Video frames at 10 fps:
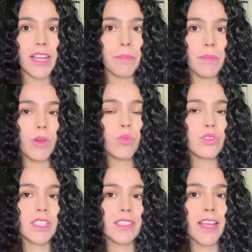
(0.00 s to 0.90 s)
A mí me
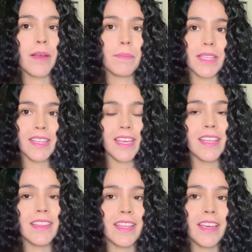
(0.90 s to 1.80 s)
gusta estar al
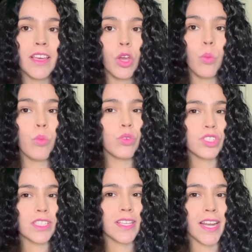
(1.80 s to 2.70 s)
pendiente.
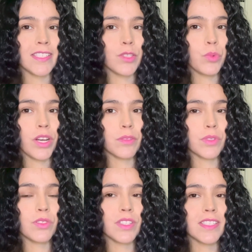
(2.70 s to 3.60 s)
Muchas gracias por las
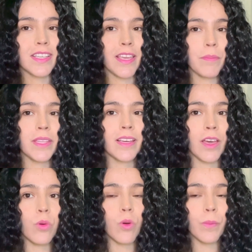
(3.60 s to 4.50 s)
personas que ya me han
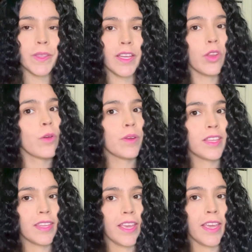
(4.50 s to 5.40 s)
dejado un comentario
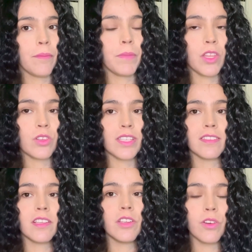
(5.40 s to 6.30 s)
en, videos
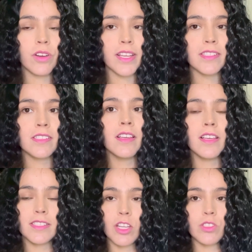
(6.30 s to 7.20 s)
anteriores.
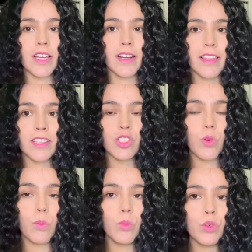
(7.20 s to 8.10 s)
Se los
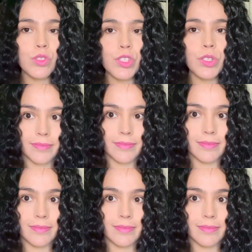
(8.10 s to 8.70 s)
agradezco mucho.